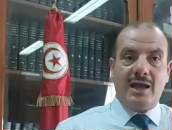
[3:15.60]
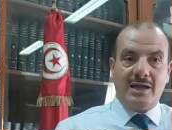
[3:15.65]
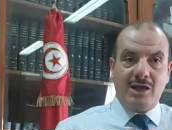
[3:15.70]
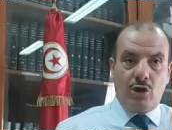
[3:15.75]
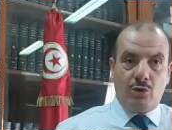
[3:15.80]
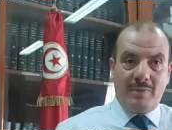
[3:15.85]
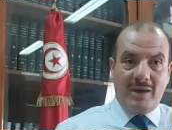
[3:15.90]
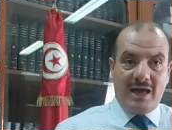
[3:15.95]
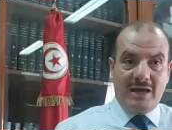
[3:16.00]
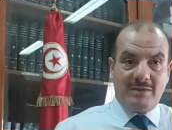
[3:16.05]

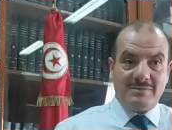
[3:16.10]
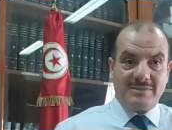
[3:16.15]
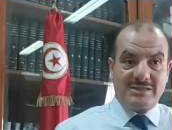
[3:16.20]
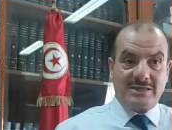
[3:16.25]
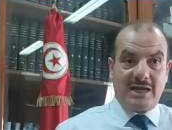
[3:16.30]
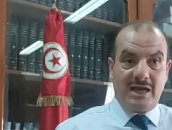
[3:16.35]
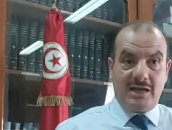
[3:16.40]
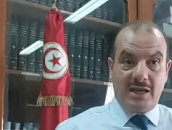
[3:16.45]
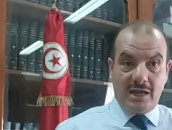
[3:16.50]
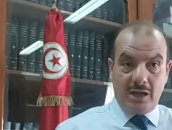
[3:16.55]
يوم امس
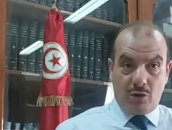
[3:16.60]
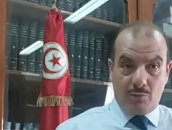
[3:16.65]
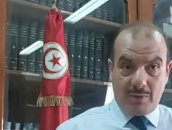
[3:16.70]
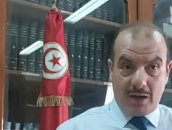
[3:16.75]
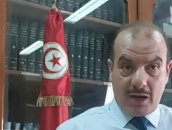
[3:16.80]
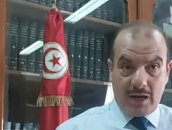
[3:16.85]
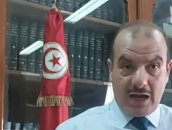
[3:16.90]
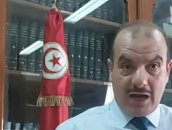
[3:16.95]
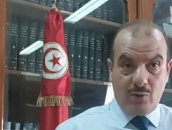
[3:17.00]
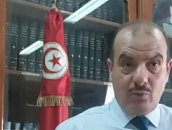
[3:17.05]
كان
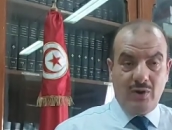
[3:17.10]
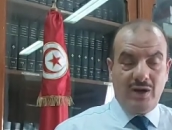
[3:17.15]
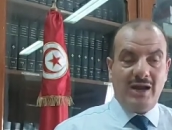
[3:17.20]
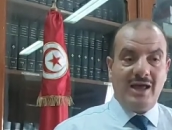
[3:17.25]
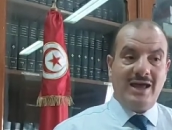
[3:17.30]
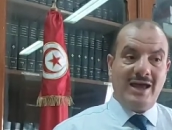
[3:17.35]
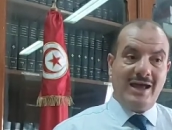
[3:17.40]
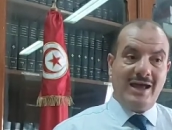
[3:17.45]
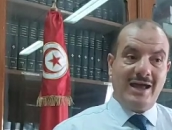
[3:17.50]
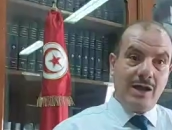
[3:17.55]
يومها الاول
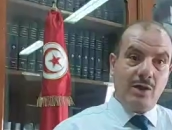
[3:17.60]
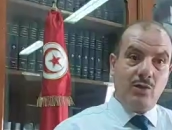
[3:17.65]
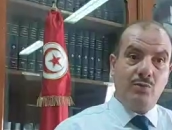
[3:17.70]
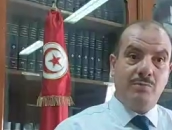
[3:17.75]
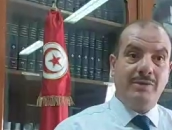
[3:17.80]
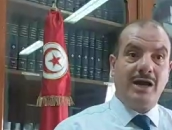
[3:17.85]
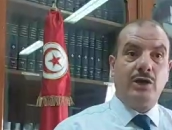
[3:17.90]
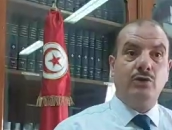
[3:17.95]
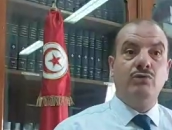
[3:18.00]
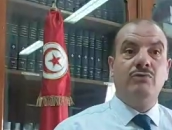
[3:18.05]

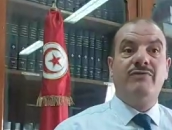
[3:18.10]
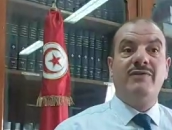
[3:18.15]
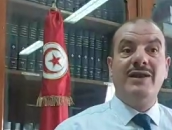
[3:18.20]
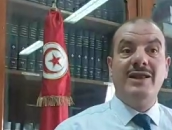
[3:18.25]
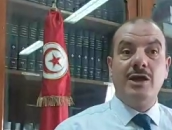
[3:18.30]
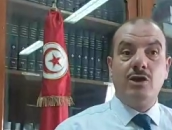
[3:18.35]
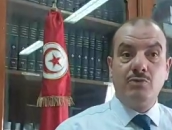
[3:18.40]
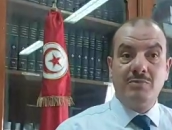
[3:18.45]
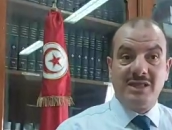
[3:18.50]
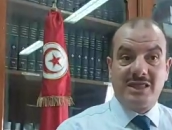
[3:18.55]
اليوم نحن في
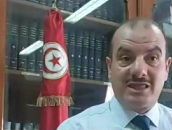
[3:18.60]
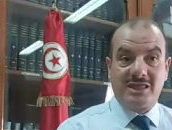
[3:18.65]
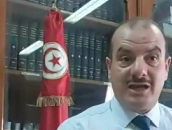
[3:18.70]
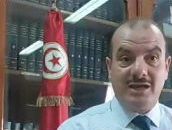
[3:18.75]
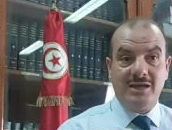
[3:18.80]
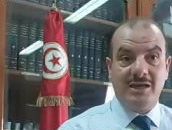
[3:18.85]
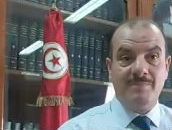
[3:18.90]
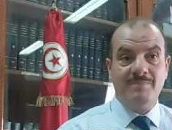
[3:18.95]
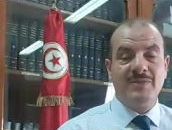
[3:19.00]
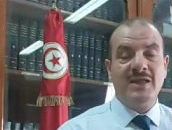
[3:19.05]
اليوم
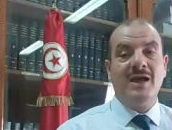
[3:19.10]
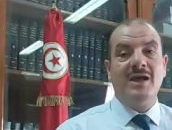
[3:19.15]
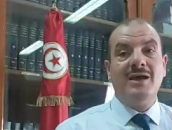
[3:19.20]
الثاني